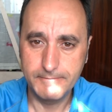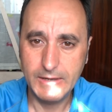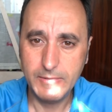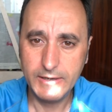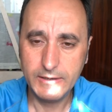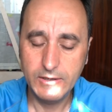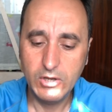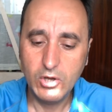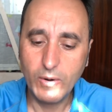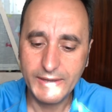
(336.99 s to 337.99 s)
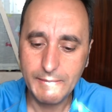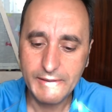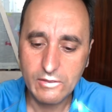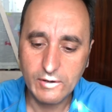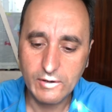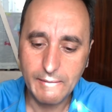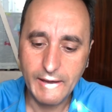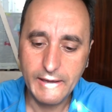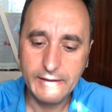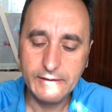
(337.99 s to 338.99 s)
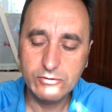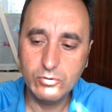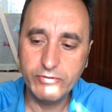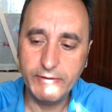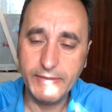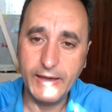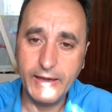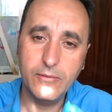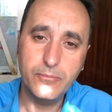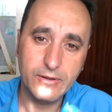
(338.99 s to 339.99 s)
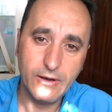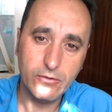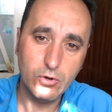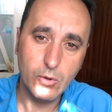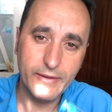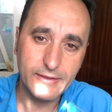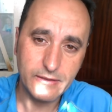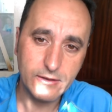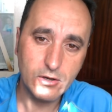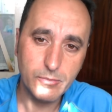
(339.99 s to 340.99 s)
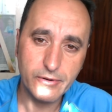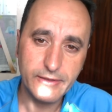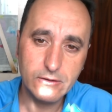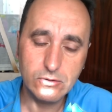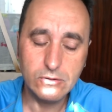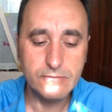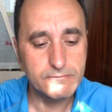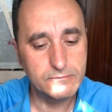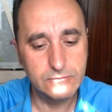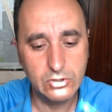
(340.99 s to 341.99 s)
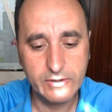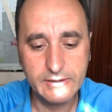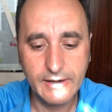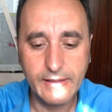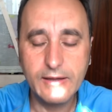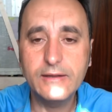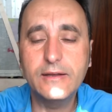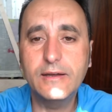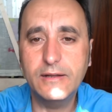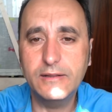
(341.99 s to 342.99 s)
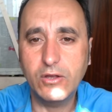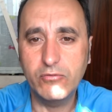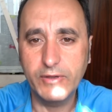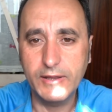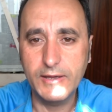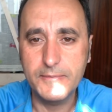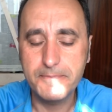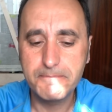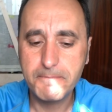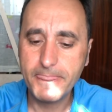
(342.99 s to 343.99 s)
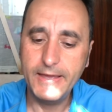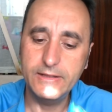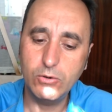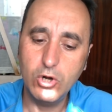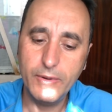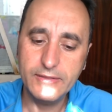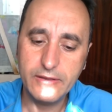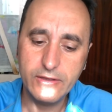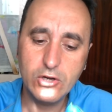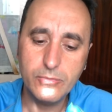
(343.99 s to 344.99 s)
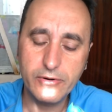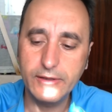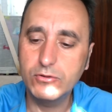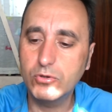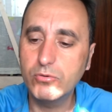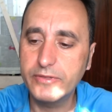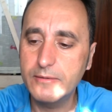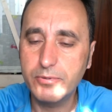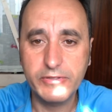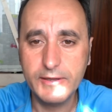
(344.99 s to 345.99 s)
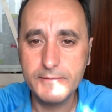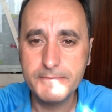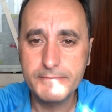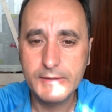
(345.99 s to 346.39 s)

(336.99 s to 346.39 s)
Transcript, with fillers: ¿Vale? Cualquier vendedor que baje su fiabilidad por debajo de un 95%, yo de entrada eh, desconfiaría. Entre un 95% y un 100%